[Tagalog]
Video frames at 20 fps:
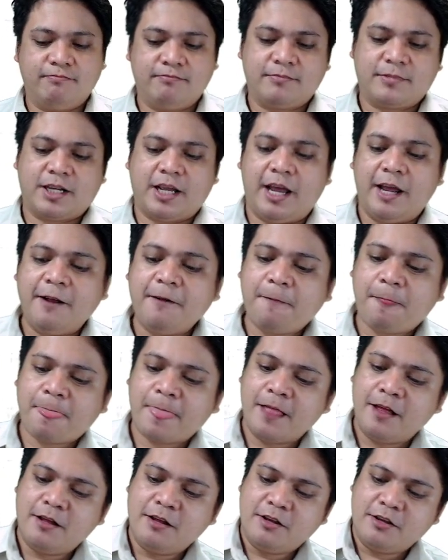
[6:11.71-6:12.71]
Okay?
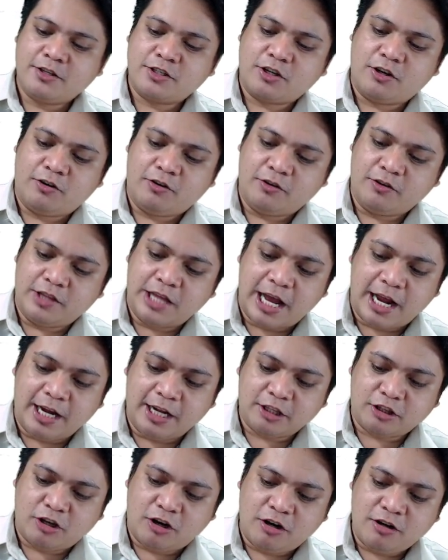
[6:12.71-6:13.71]
So, dahil
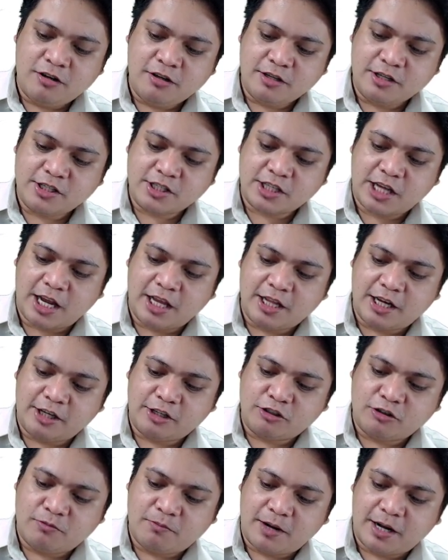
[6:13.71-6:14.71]
ito, scalar
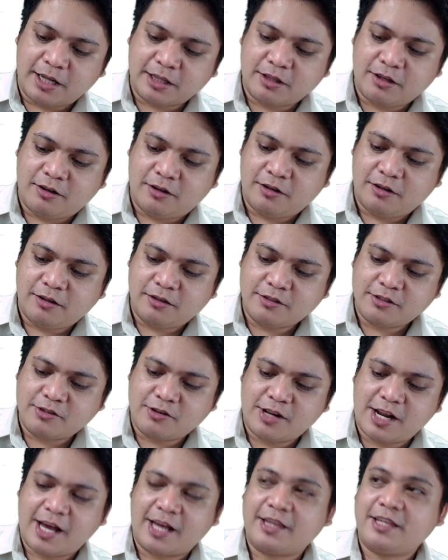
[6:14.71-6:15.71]
tong mga to. So,
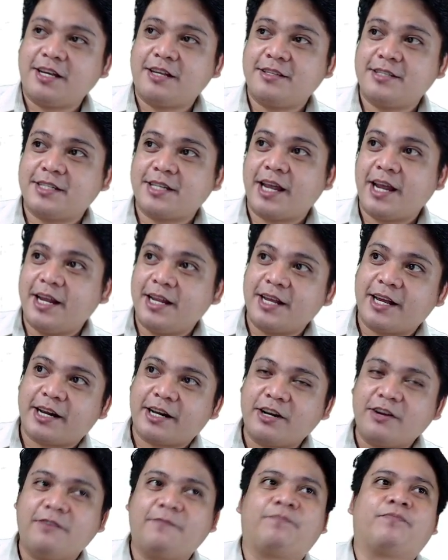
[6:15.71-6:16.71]
lahat yan scalar, no?